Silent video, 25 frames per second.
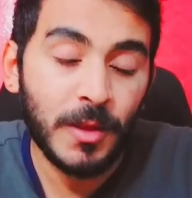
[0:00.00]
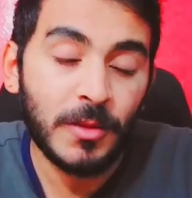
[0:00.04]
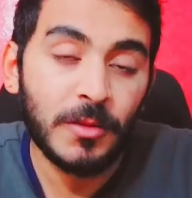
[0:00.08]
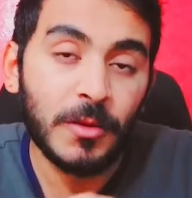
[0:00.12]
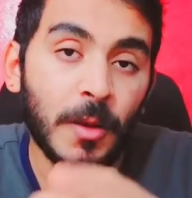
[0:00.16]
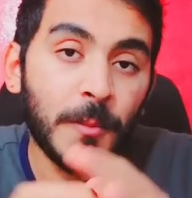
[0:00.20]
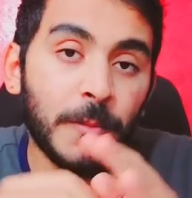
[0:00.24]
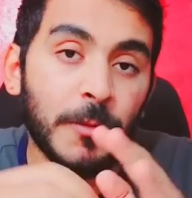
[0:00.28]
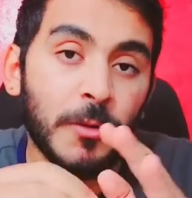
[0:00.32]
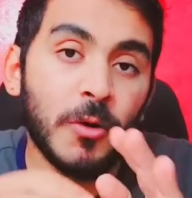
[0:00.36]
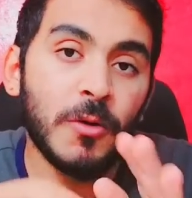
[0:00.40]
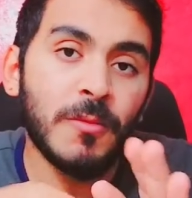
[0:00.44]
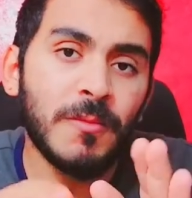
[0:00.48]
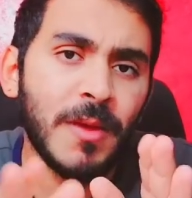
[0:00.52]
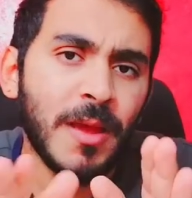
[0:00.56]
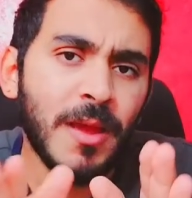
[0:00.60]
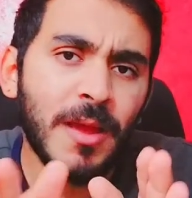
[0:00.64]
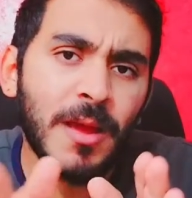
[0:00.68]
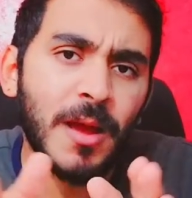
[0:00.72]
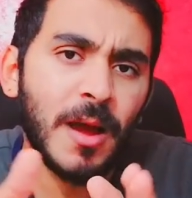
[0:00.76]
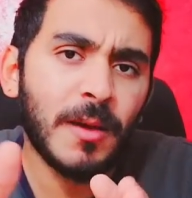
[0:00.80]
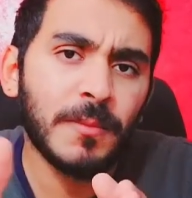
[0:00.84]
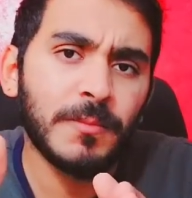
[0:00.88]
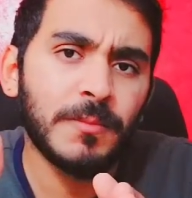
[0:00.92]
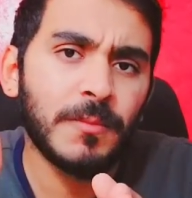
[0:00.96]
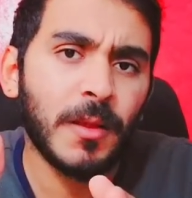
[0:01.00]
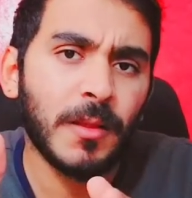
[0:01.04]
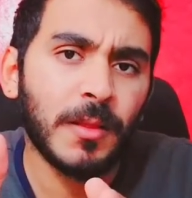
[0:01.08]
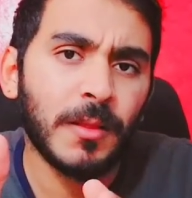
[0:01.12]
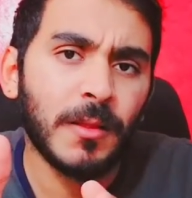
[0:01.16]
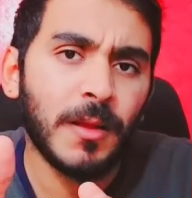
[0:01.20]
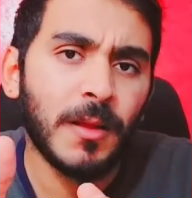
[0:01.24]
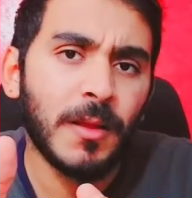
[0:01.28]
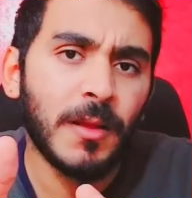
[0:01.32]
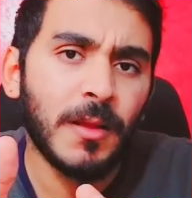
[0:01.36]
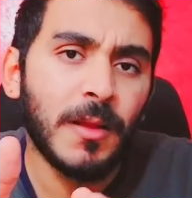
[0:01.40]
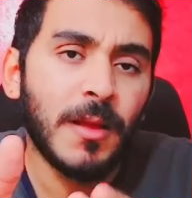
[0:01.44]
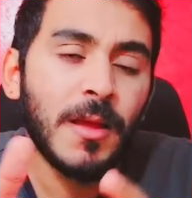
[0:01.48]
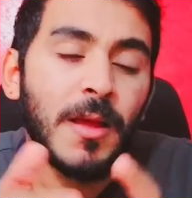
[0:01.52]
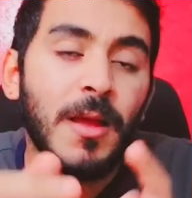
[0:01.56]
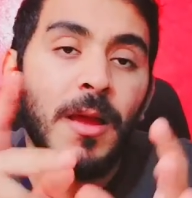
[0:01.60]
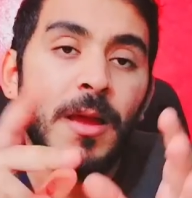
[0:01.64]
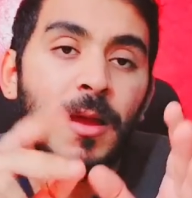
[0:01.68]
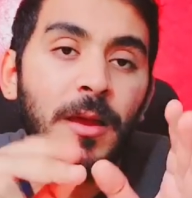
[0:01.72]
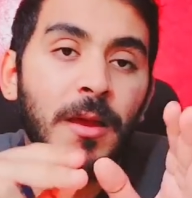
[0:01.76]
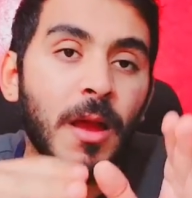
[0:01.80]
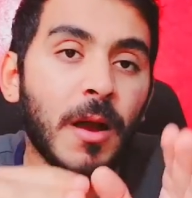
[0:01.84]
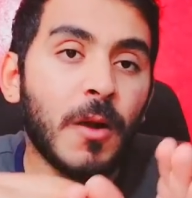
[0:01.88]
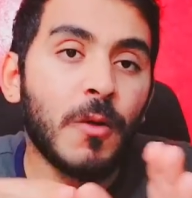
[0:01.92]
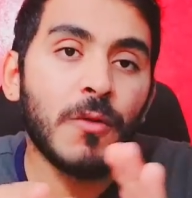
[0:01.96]
طب يوم ايه يا عبد الله
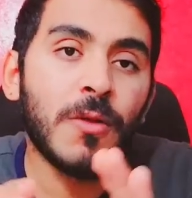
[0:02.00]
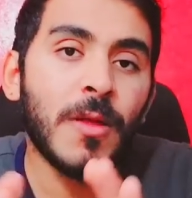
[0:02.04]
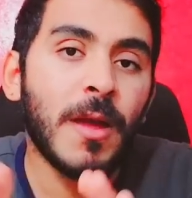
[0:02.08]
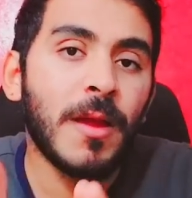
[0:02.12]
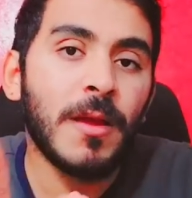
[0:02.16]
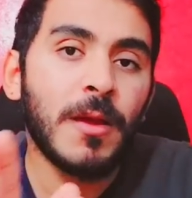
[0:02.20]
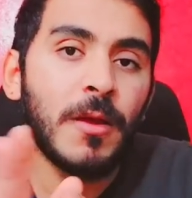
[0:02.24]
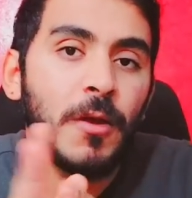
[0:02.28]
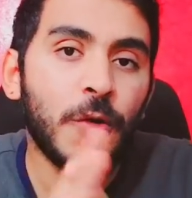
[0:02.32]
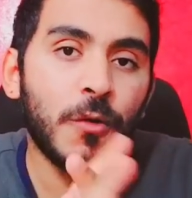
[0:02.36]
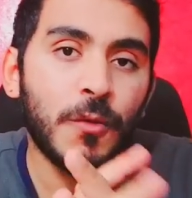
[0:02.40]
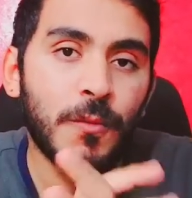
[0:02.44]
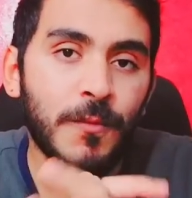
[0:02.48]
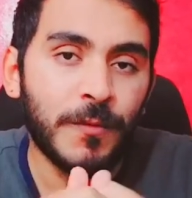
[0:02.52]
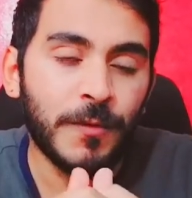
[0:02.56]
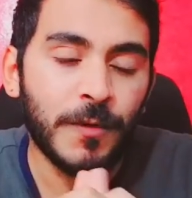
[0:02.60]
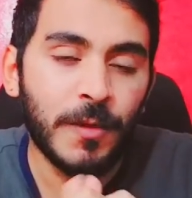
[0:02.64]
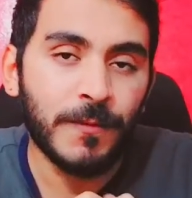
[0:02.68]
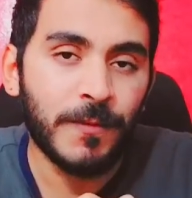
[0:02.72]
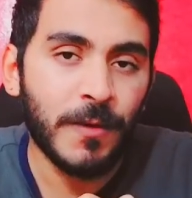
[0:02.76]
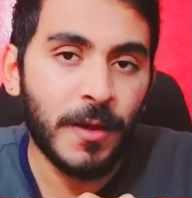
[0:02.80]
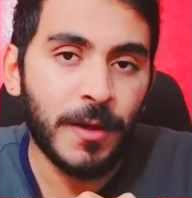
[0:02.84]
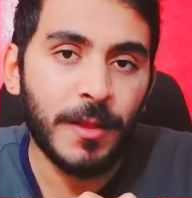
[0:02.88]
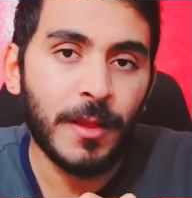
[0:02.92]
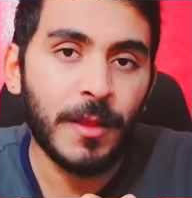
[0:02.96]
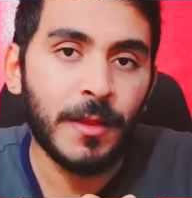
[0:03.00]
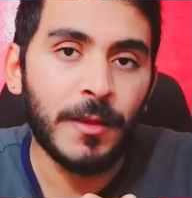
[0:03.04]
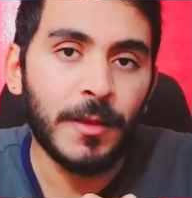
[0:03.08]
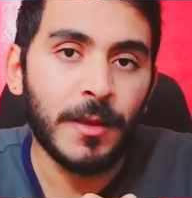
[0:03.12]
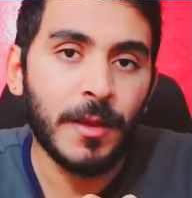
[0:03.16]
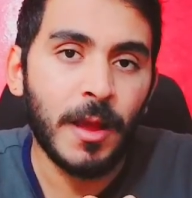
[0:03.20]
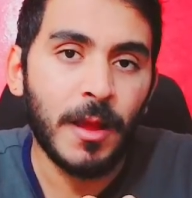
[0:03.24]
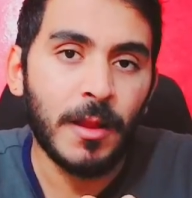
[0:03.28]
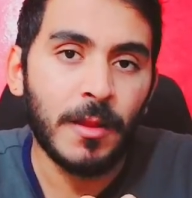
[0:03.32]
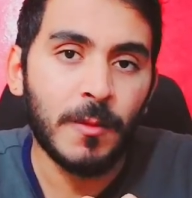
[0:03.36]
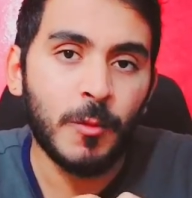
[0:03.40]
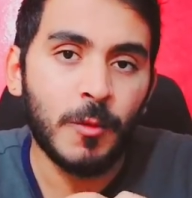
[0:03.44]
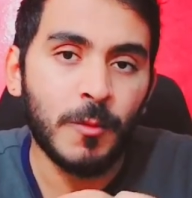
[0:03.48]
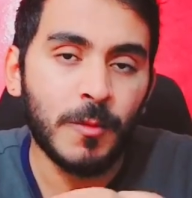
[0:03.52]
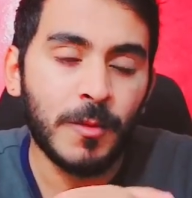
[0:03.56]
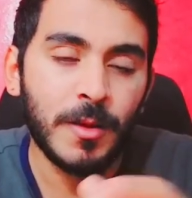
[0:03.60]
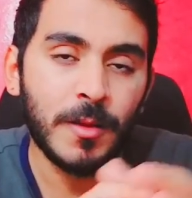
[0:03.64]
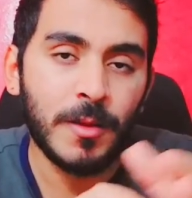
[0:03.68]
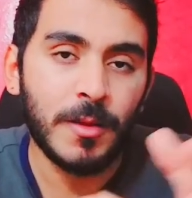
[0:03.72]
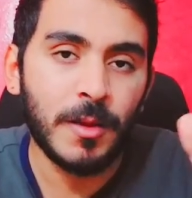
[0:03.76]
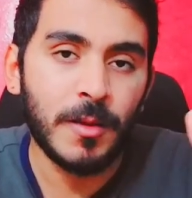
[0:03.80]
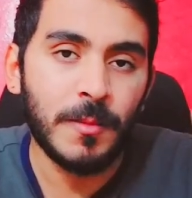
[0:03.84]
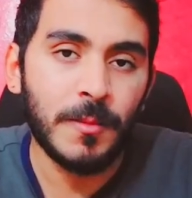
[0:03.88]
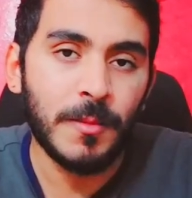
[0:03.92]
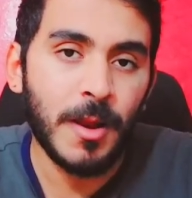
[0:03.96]
يجوز اي يوم في الفايده دي يعني ممكن
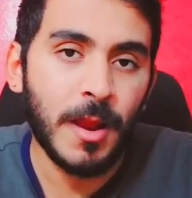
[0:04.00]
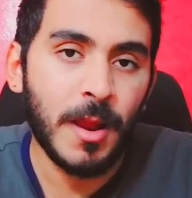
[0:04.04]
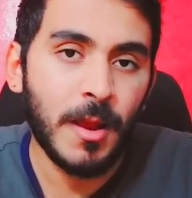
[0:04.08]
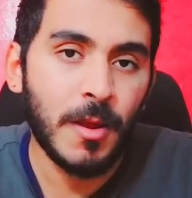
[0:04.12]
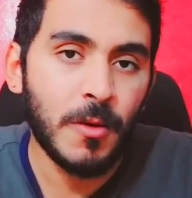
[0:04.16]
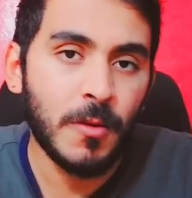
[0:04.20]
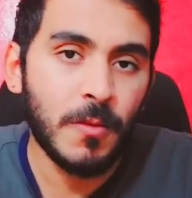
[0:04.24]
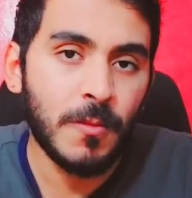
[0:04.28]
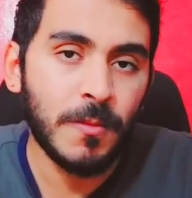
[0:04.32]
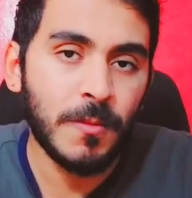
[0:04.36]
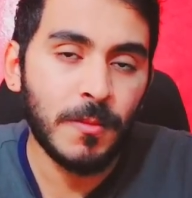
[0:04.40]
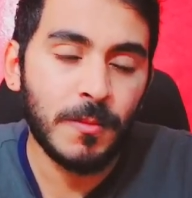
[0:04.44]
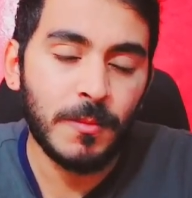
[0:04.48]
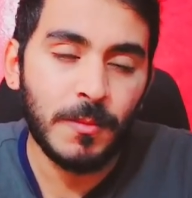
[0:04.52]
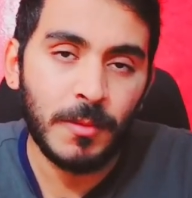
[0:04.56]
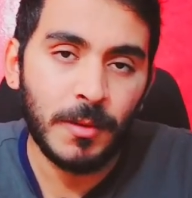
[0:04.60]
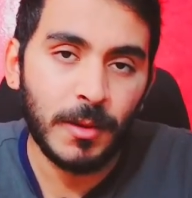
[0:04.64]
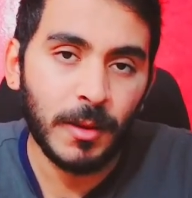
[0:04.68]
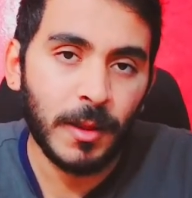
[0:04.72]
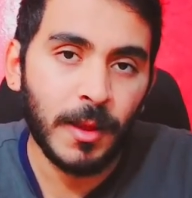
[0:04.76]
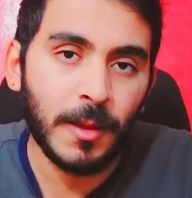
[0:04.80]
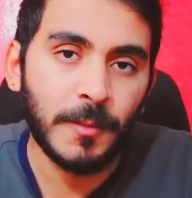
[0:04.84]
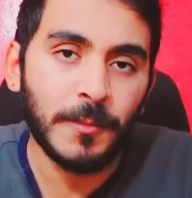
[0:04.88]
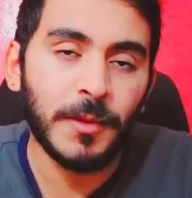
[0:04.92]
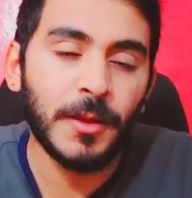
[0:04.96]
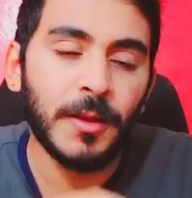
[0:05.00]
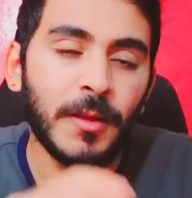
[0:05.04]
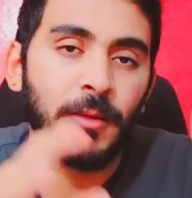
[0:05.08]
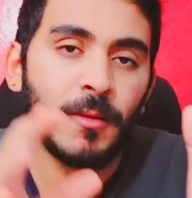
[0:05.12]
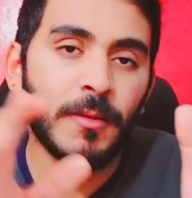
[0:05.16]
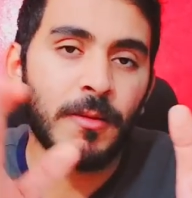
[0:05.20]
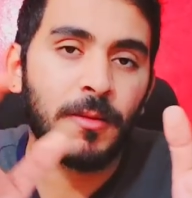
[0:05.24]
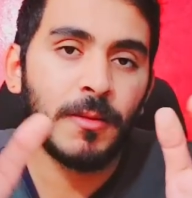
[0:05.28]
تعملها يوم الخميس